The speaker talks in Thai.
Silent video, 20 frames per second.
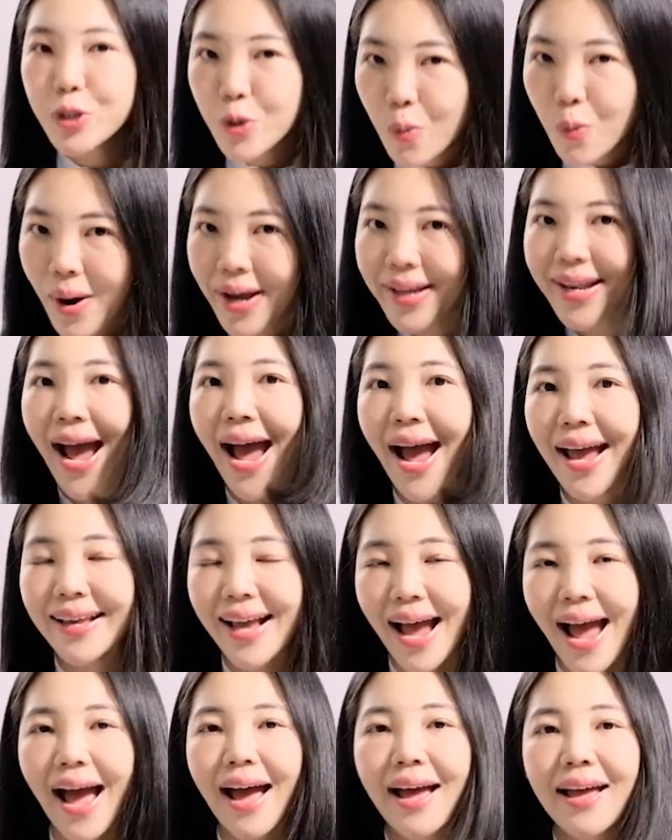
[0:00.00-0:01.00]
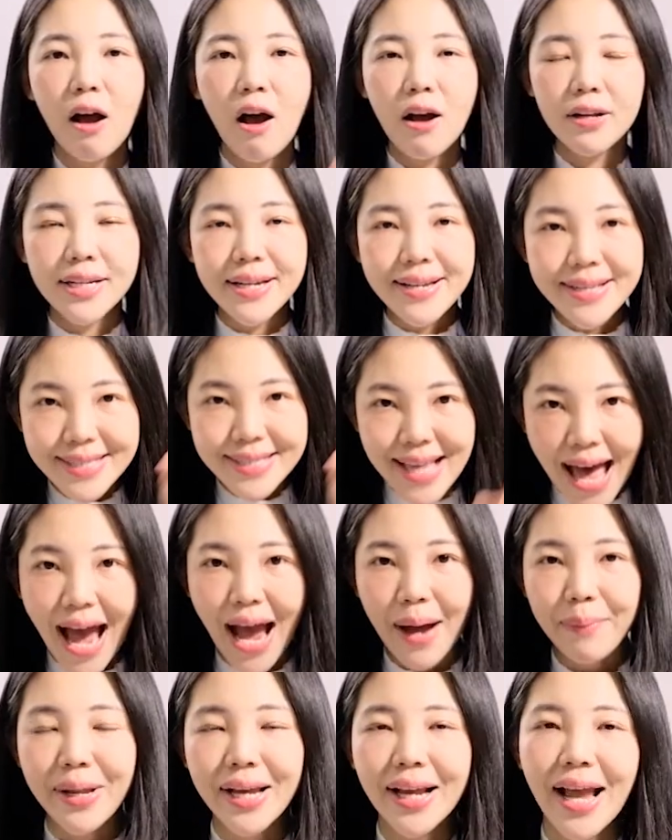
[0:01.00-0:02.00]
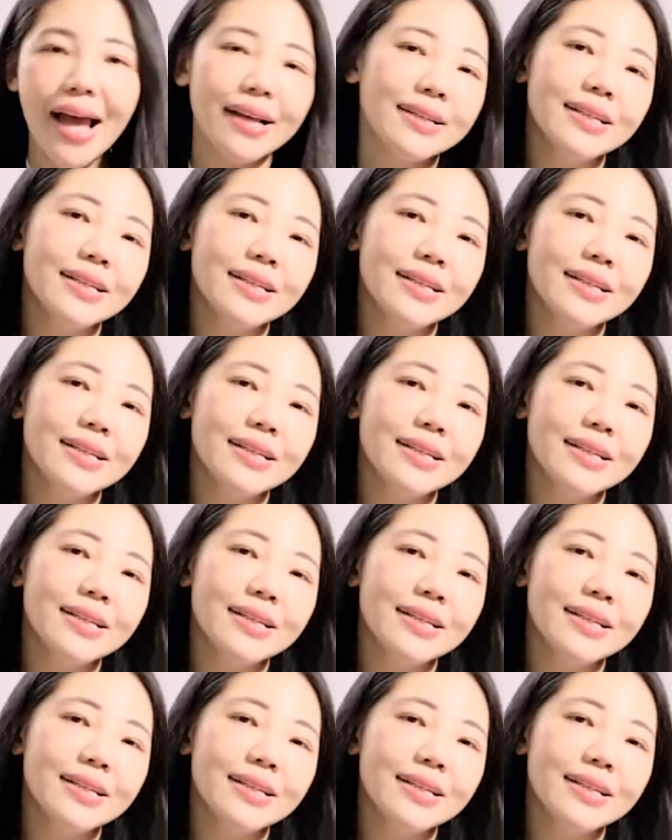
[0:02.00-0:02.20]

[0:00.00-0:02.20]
ช่วยได้ค่ะ ข้อที่ 3 นะคะ